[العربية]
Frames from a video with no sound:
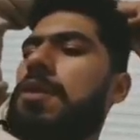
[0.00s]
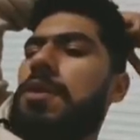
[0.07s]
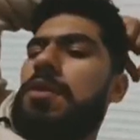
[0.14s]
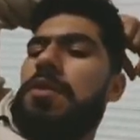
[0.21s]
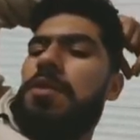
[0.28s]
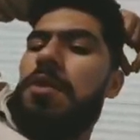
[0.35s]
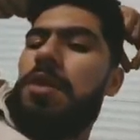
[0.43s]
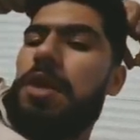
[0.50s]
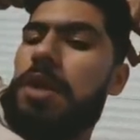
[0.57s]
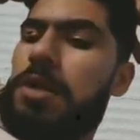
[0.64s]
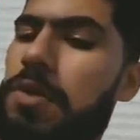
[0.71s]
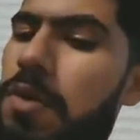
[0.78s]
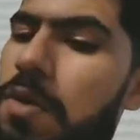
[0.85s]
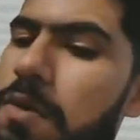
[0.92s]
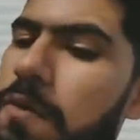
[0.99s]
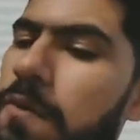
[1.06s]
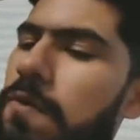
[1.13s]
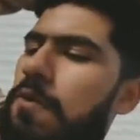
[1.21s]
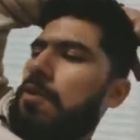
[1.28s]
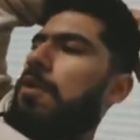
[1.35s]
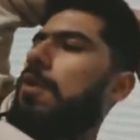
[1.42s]
نهضرو على غيت
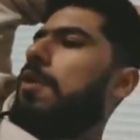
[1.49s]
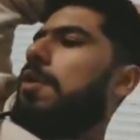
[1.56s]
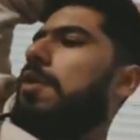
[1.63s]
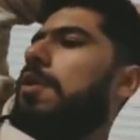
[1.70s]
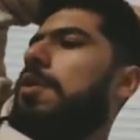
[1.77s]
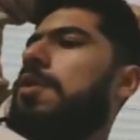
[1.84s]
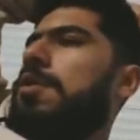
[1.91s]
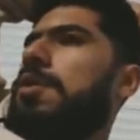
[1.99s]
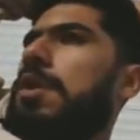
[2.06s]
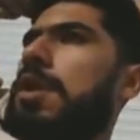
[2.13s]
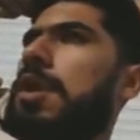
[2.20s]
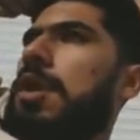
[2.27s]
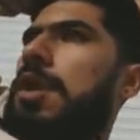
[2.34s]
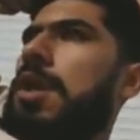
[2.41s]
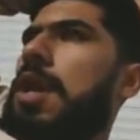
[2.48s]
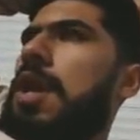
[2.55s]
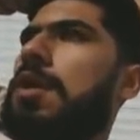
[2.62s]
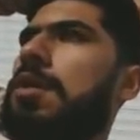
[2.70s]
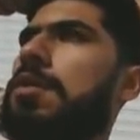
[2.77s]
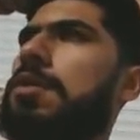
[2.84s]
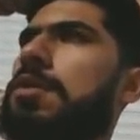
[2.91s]
ترانسفور الدريه